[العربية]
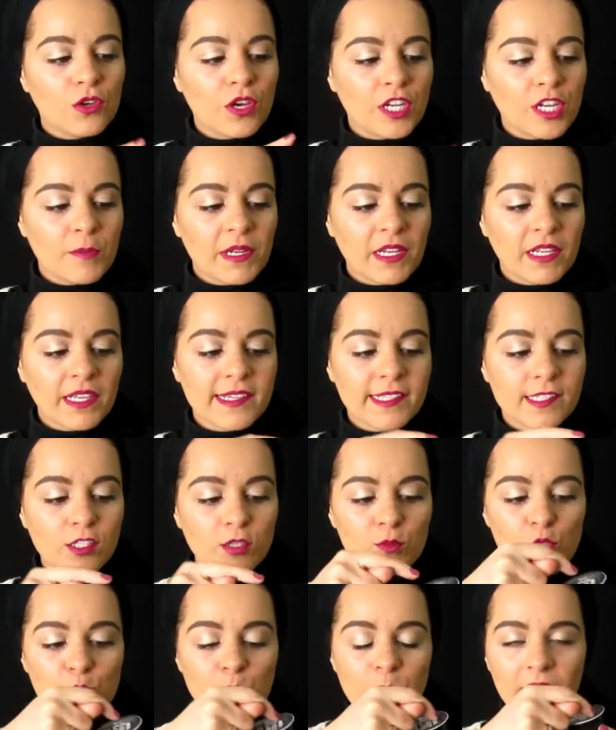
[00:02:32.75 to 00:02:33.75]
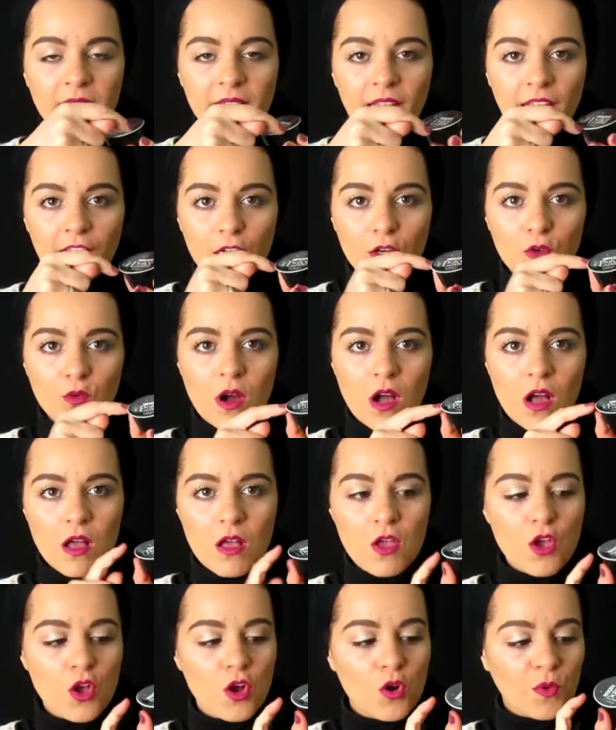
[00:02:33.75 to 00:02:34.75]
دوك انا ما نقيسهمش من بعد
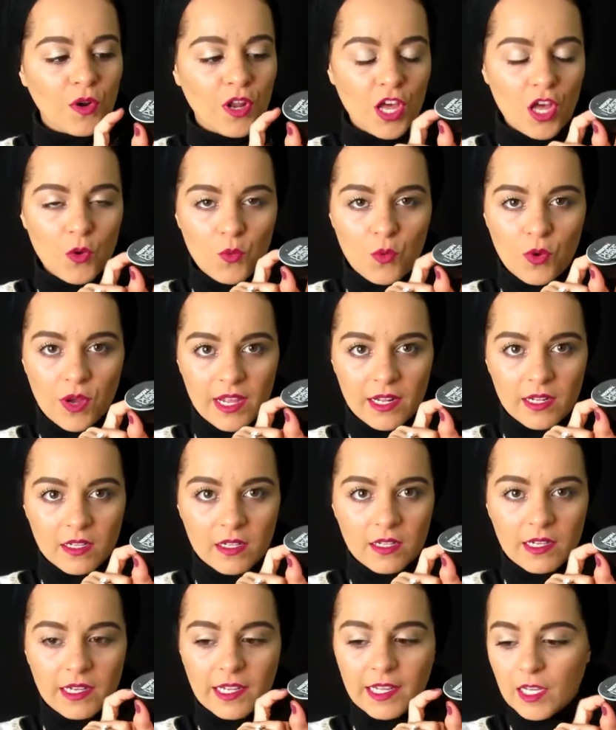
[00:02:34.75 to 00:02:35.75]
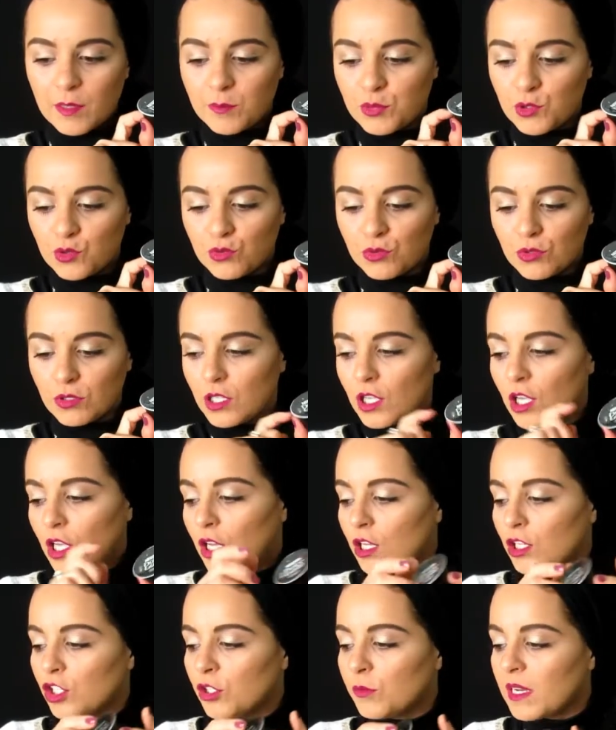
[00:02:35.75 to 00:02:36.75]
نحلوها ونخوو هاد لي كابسول
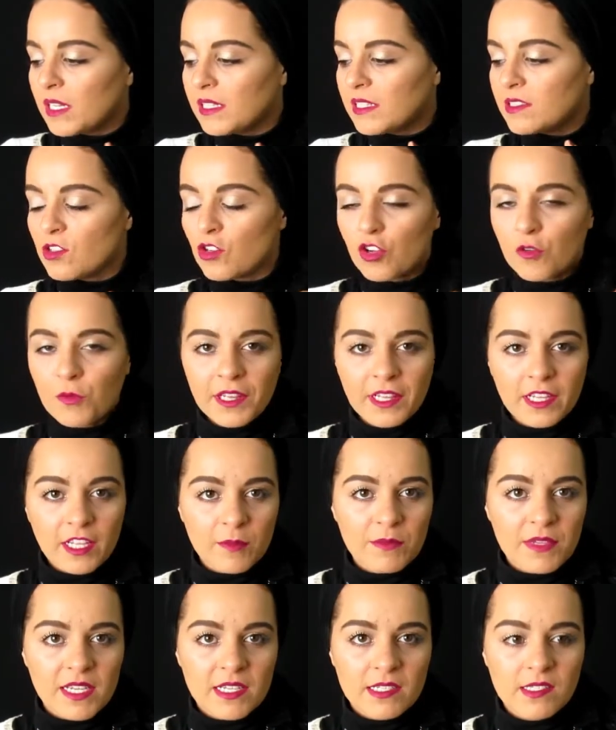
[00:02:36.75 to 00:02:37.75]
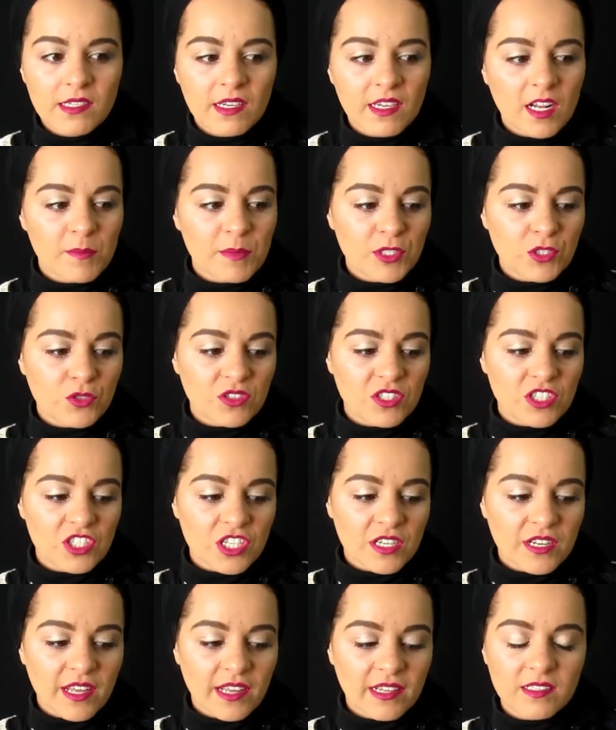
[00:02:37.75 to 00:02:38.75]
ما غادي ندير لكم واحد الكميه صغيره باسكو
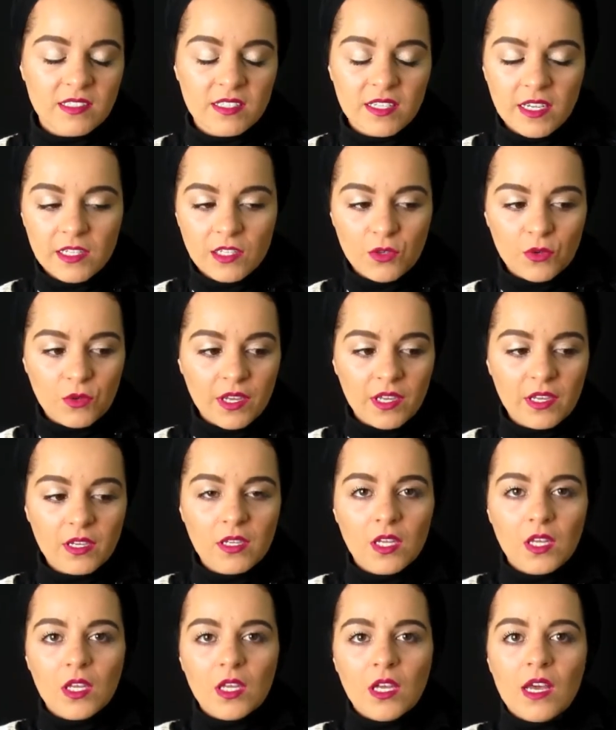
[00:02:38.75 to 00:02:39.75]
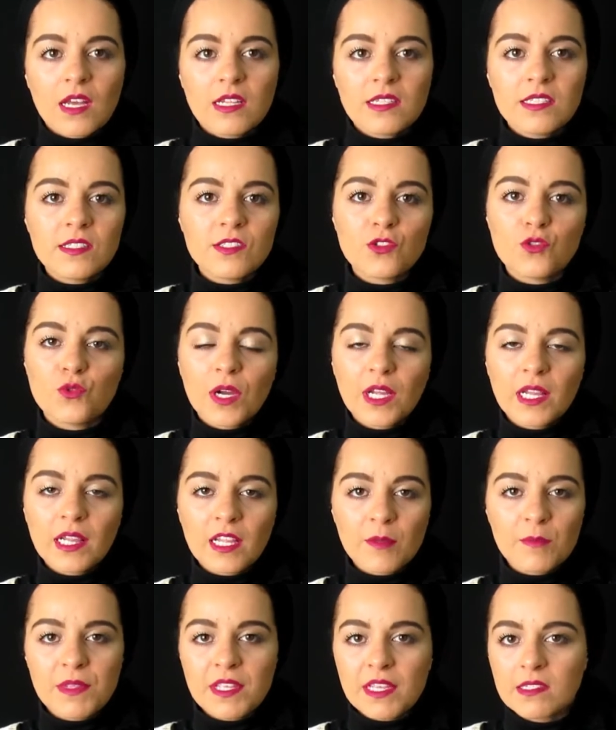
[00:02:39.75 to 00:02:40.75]
ديجا انا عندي هذا وكاع غادي ندير
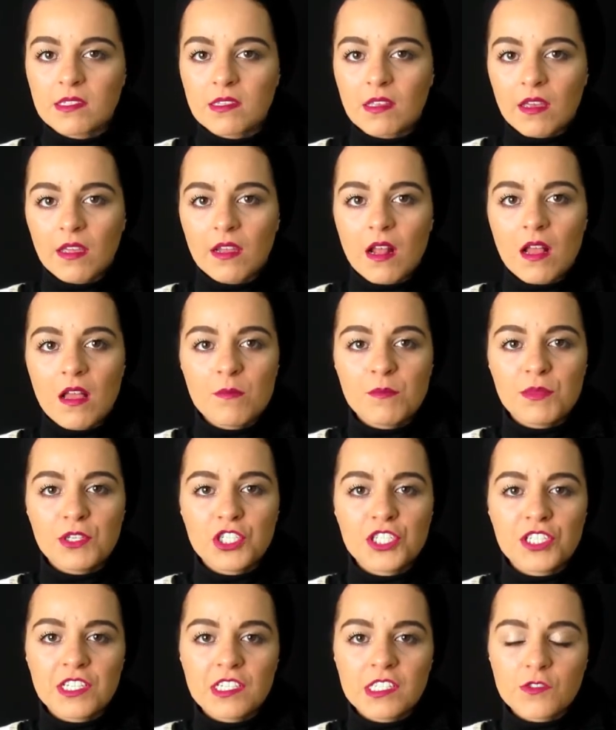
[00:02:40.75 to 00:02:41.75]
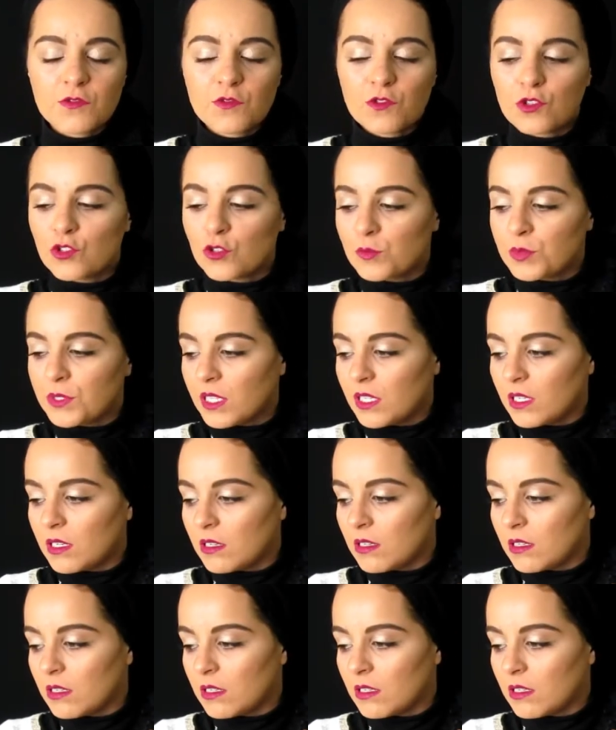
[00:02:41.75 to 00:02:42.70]
واحد الكميه صغيره باش نكسفوليو به